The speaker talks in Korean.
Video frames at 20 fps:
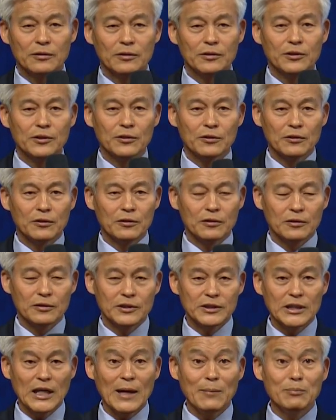저
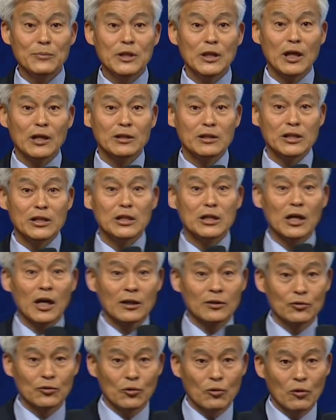참된
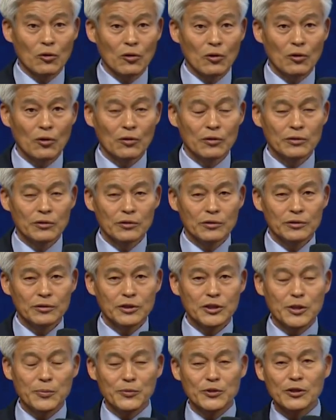인간으로
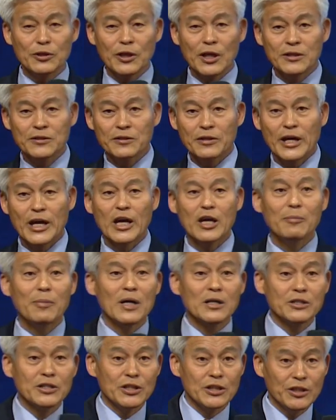짐승에서
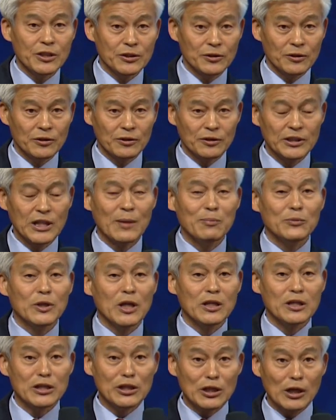해방시키는
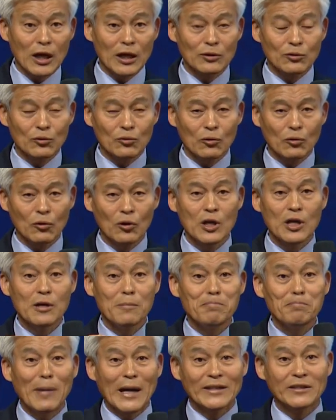참된 인간으로
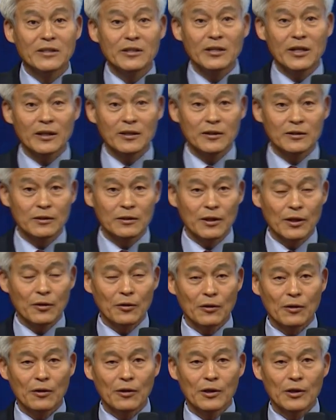만들어야
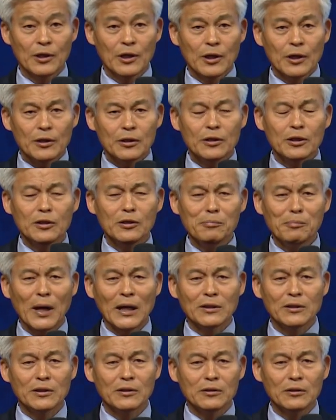되는데요. 그
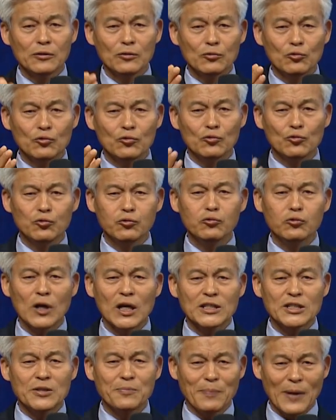만드는 두
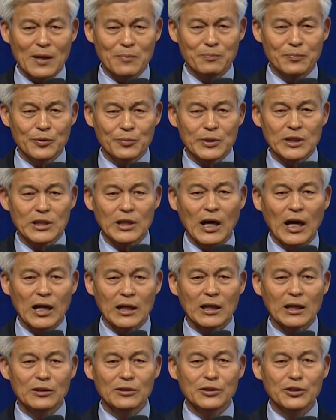가지 방법이
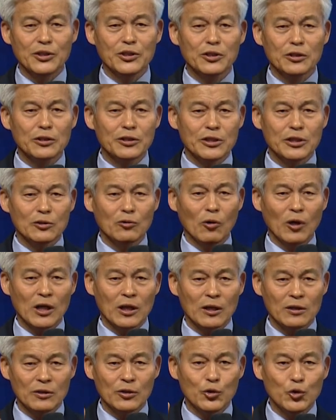하나는 정치고
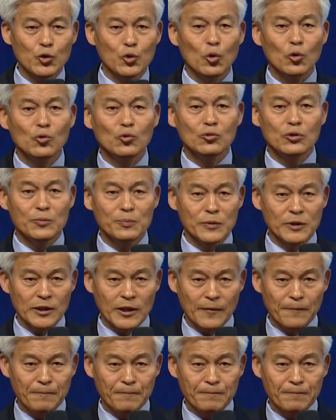하나는 교육입니다.